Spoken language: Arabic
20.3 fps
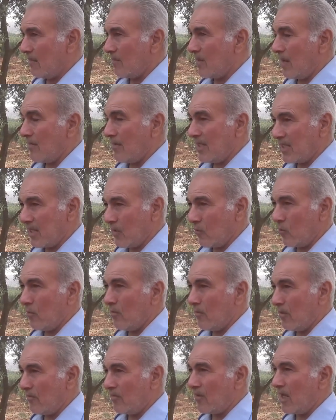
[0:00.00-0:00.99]
ما عم نحسن
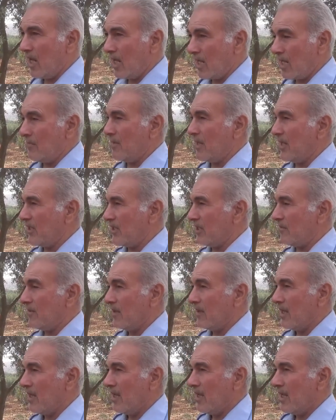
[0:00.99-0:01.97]
نقوم بالفلاحه كما يجب
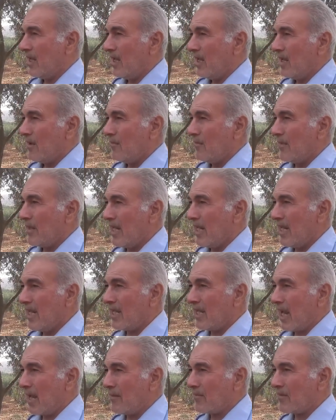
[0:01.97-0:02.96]
من
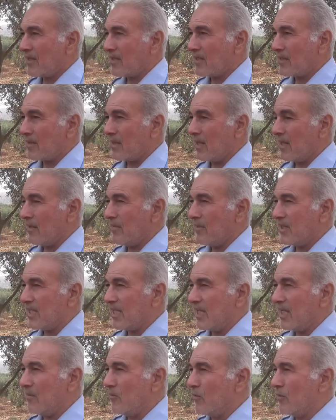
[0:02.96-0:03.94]
هيك عم تص...
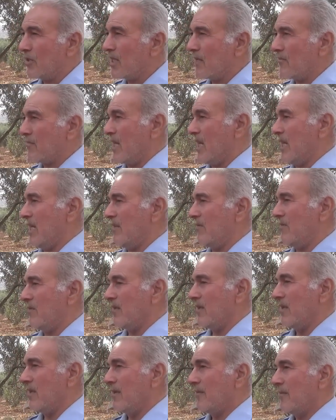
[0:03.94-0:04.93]
بيصير الموسم ضعيف
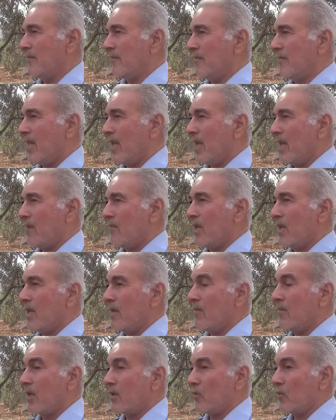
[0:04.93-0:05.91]
بدل
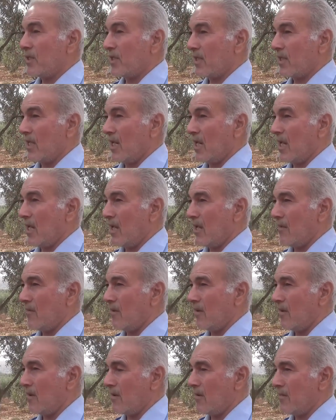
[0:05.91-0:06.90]
ما توصل
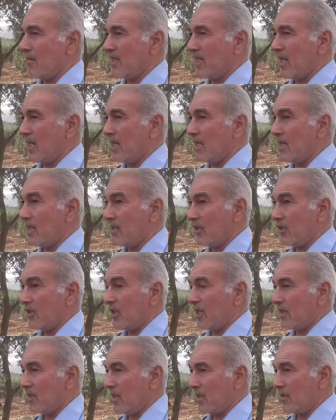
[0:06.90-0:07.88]
آه، مثلا كل
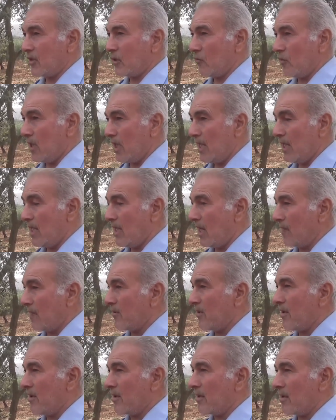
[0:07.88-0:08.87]
شجره تهر شوالين عم
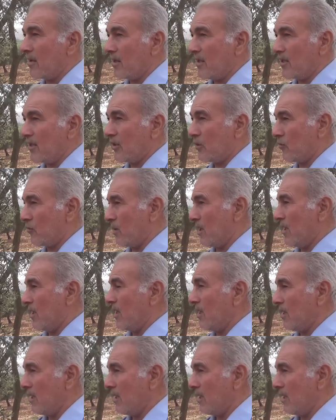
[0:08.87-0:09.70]
تهر نص شوال